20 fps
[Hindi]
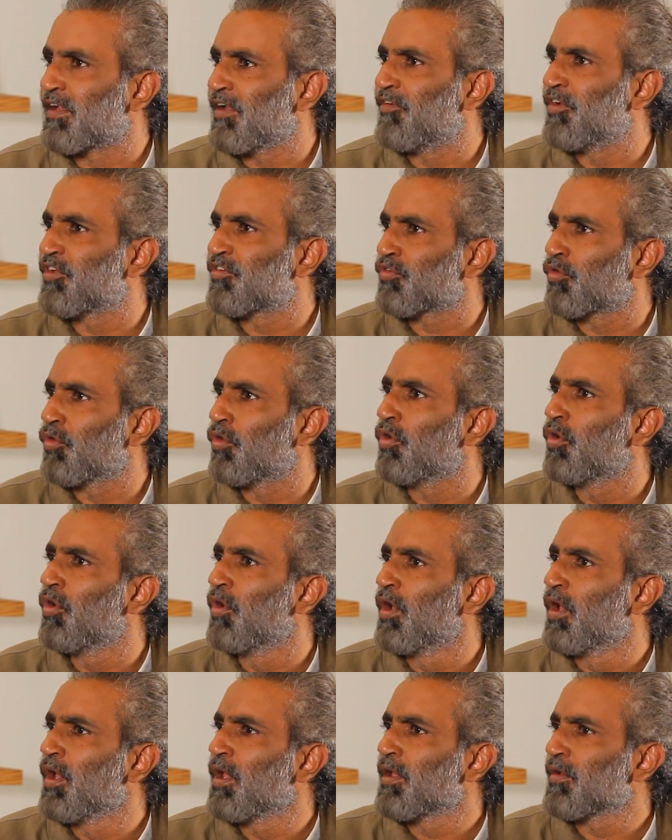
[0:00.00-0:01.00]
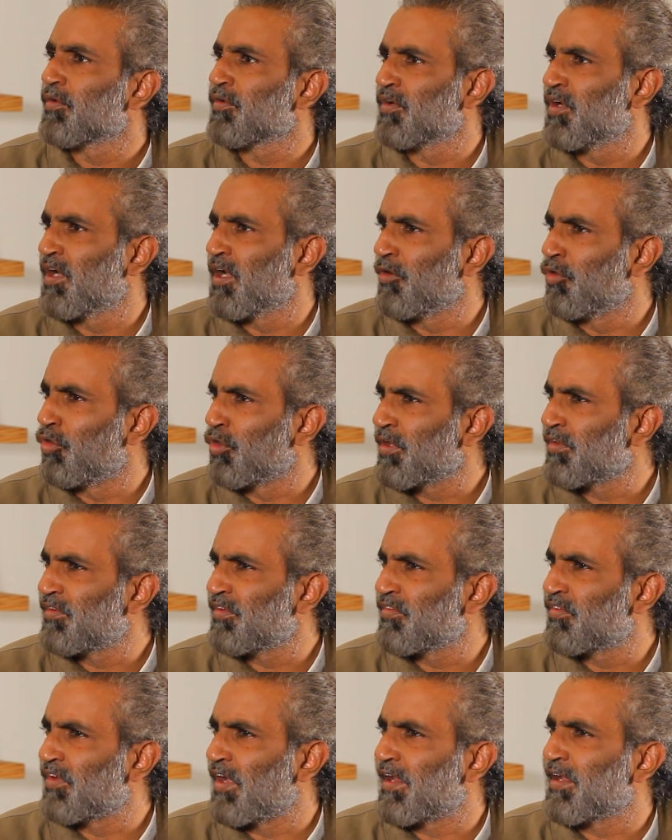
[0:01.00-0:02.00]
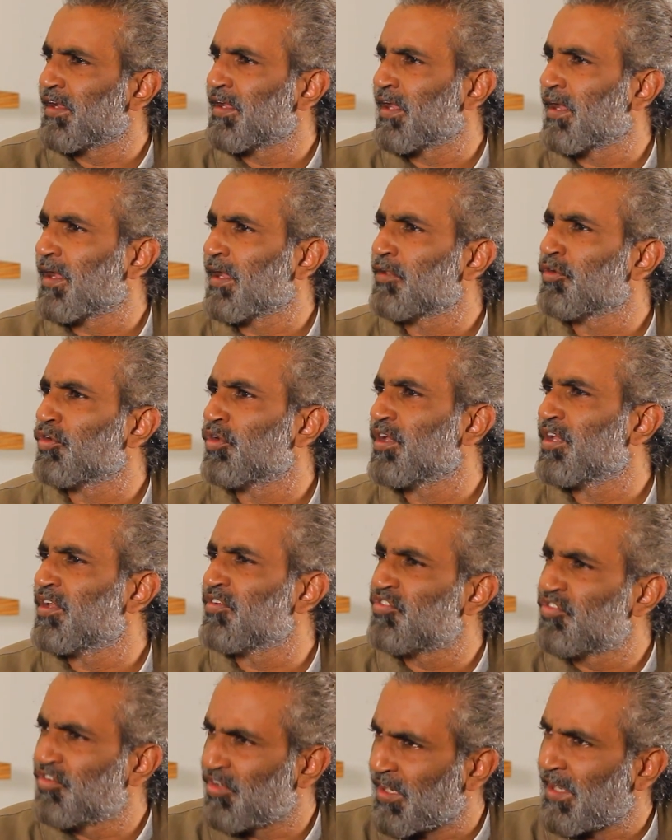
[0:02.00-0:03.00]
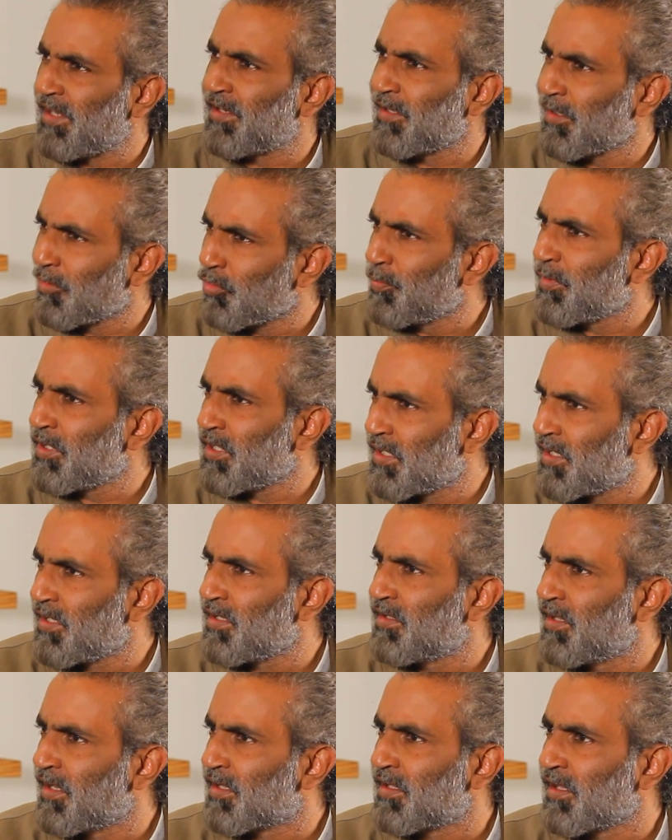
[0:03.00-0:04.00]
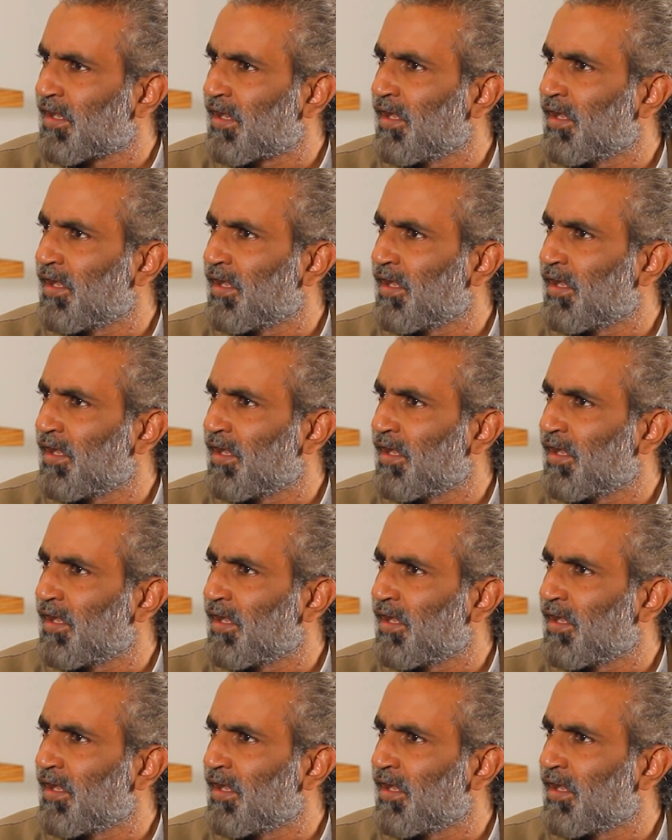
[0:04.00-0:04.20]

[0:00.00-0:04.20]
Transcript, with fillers: एक्टिविस्ट को नोटिस जारी किए गए तो इस जे को भी यही देखते